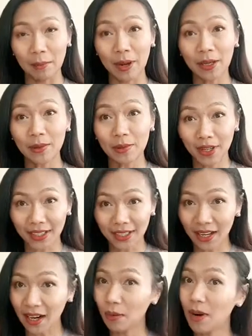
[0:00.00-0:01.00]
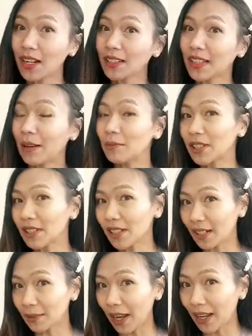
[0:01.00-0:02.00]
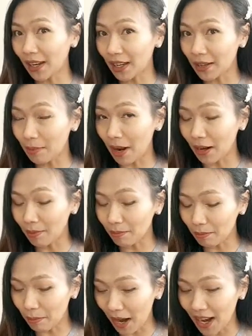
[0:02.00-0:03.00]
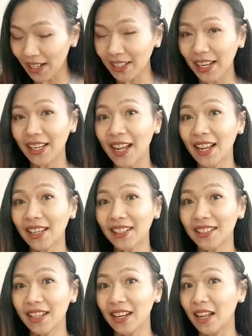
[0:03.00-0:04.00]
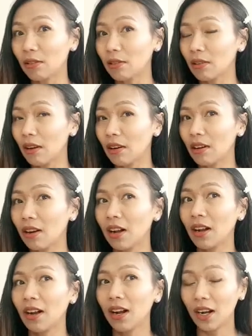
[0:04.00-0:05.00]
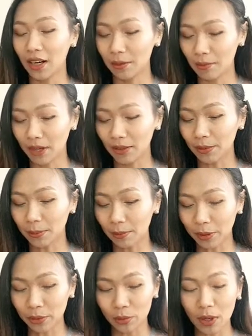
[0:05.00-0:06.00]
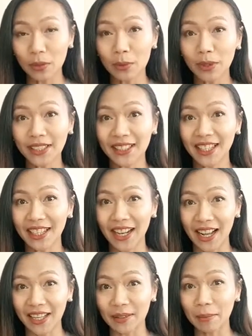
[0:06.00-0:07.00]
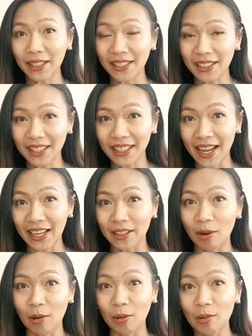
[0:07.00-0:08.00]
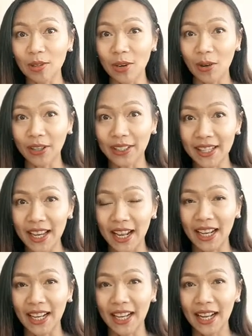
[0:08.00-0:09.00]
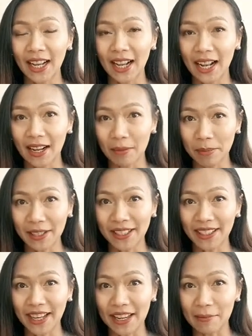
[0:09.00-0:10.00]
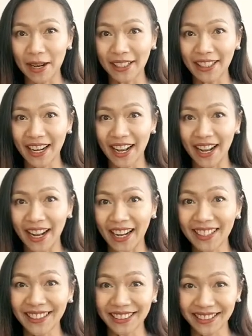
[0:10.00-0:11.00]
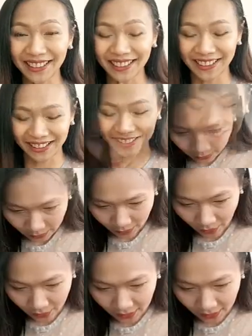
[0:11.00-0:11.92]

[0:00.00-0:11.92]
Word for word: มาดูกันนะคะว่าตามเจออะไรบ้างนะ 5 เดือนแล้วแล้วก็มา มาดูว่าวิวัฒนาการพัฒนาการของลูกน้อยเนี่ยเป็นยังไงบ้างนะคะ ตอน